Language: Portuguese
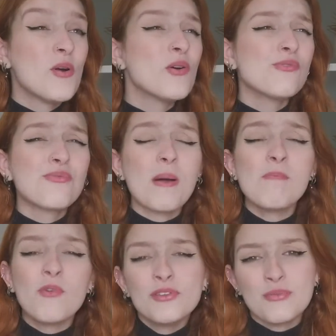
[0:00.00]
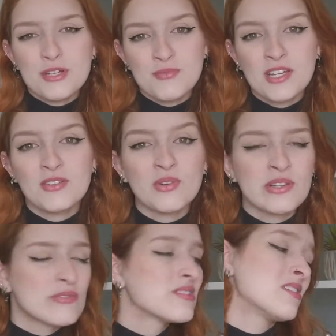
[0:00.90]
Meu ruivo fica muito mais bonito
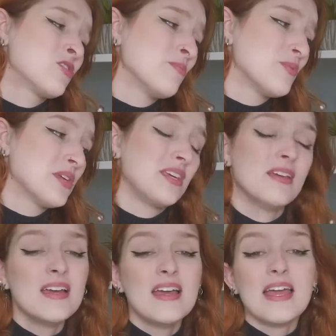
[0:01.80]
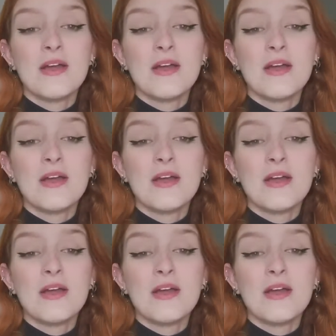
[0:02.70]
quando eu uso esse shampoo aqui.